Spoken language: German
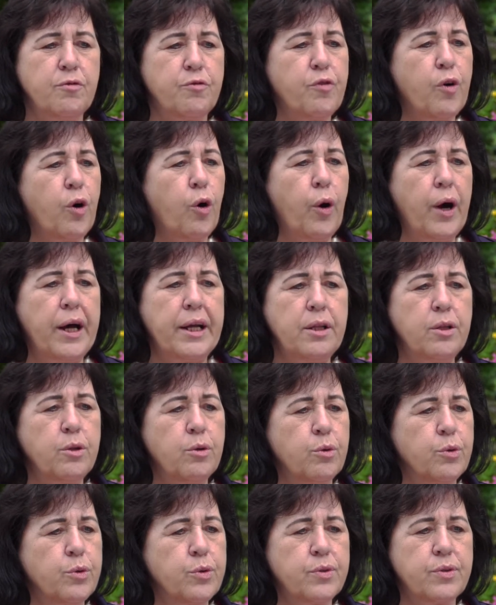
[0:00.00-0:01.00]

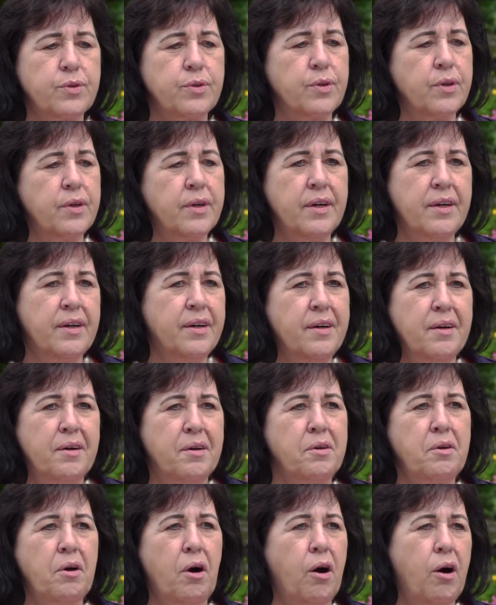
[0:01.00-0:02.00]
Freuden und
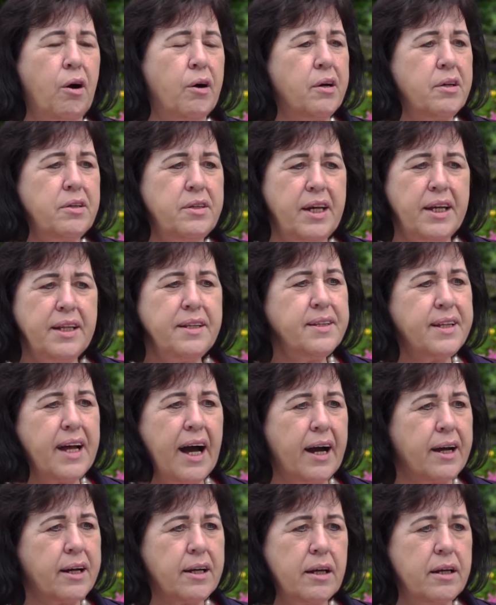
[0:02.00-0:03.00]
ja, jeden
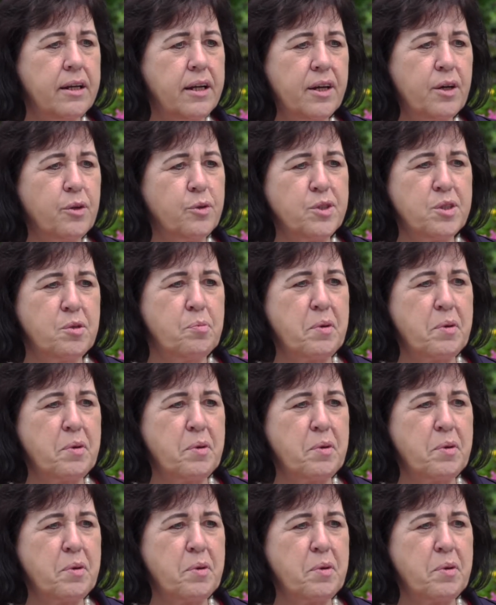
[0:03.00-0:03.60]
Tag eine große